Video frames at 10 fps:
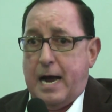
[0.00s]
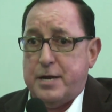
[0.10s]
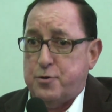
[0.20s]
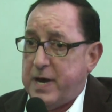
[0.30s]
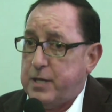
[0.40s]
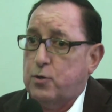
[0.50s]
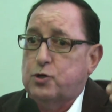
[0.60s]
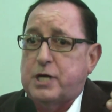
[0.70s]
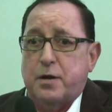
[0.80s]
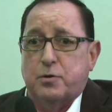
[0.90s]
año y medio,
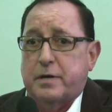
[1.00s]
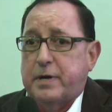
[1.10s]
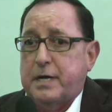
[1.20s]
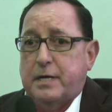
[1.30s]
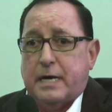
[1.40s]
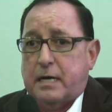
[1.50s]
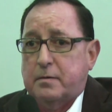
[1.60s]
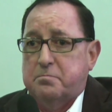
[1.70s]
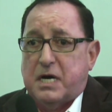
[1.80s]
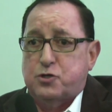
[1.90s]
dos años, debería
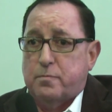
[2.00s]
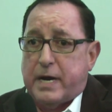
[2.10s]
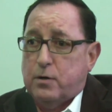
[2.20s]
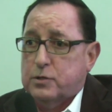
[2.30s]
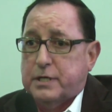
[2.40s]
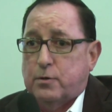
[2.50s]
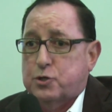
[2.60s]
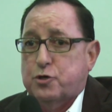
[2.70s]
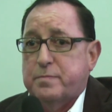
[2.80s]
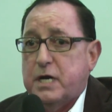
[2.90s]
andar más o menos en
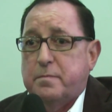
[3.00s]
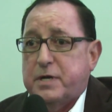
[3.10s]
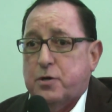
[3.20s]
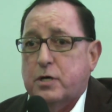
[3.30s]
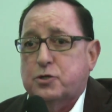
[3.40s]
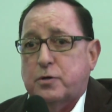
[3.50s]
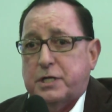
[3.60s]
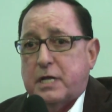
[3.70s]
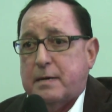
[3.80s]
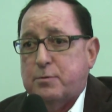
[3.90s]
8 mil millones,
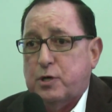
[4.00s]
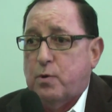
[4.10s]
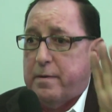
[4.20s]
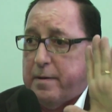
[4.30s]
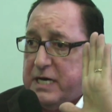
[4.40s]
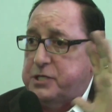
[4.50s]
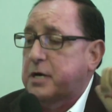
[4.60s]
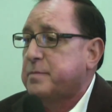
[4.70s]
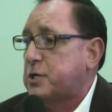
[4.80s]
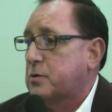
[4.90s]
ahorita andamos en 9 mil
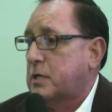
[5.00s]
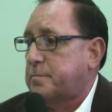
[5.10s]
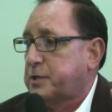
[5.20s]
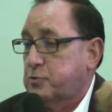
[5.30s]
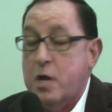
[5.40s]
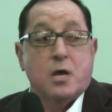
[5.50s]
100 millones de pesos.